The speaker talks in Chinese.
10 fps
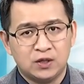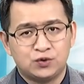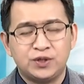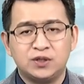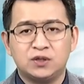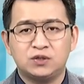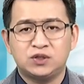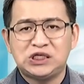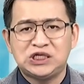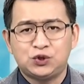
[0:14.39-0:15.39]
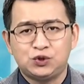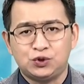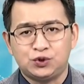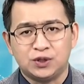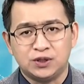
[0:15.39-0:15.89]
所以呢，继续
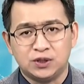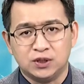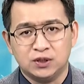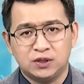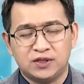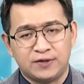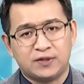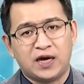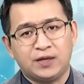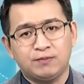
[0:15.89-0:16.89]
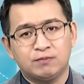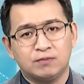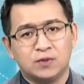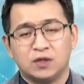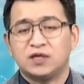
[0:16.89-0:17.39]
选择等待，
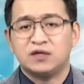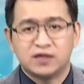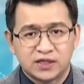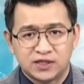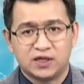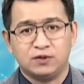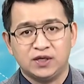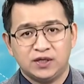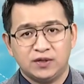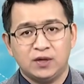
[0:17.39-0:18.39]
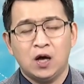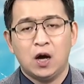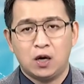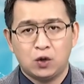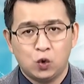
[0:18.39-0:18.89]
啊，等待解套的那一天，
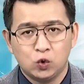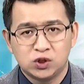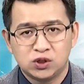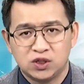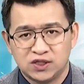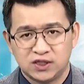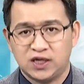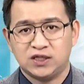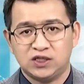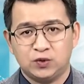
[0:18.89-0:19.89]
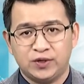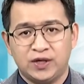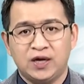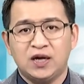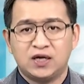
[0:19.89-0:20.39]
而忽视了其他机会。
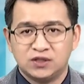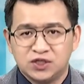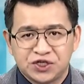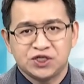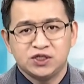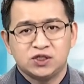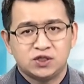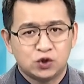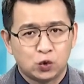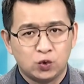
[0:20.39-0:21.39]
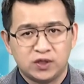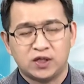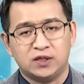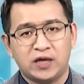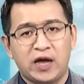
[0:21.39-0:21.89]
可是其实除了
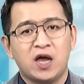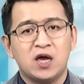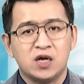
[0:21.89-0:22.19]
等待。